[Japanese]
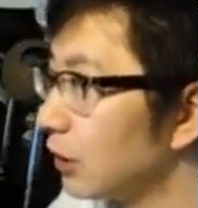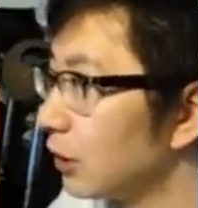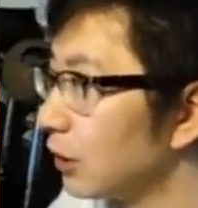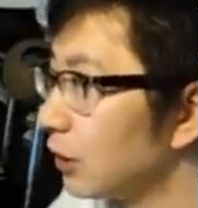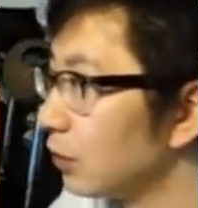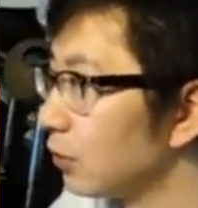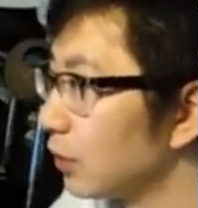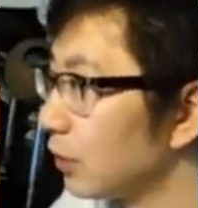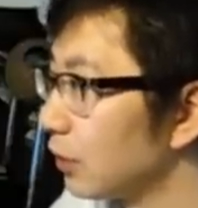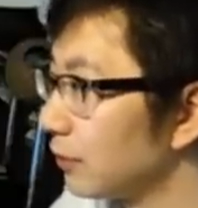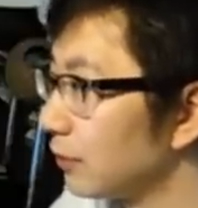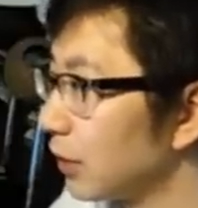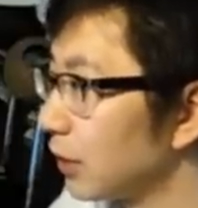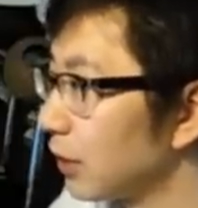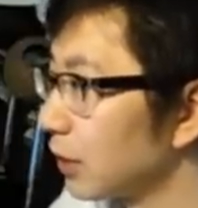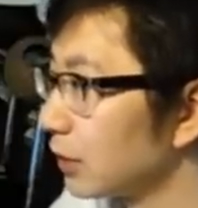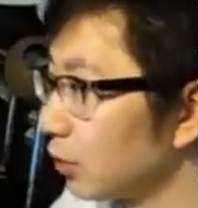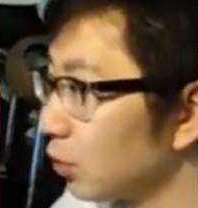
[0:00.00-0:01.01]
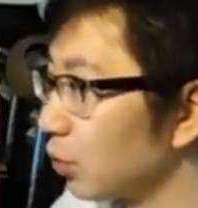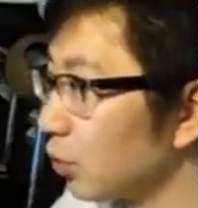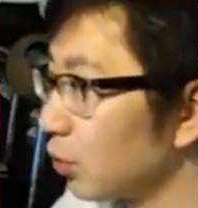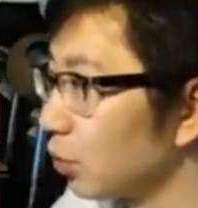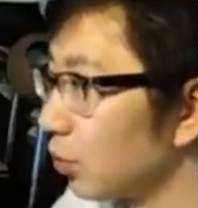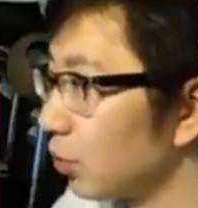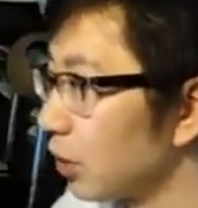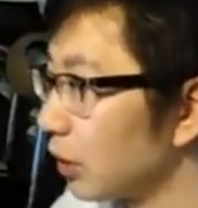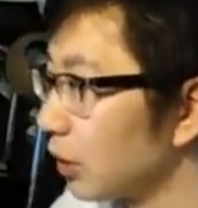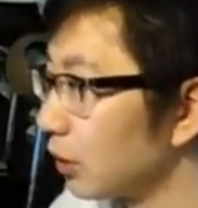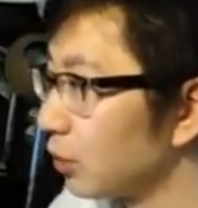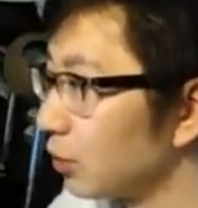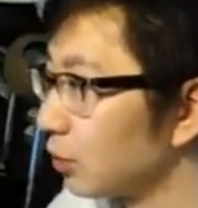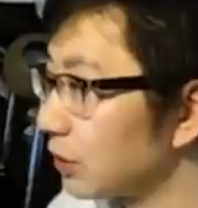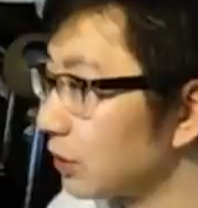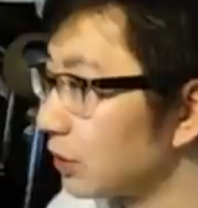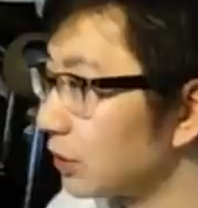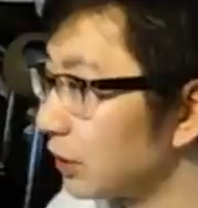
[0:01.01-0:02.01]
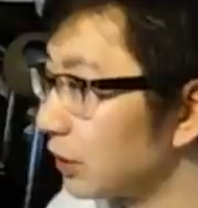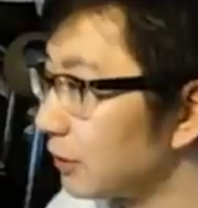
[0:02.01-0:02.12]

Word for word: あのあざということを考えておりますんで、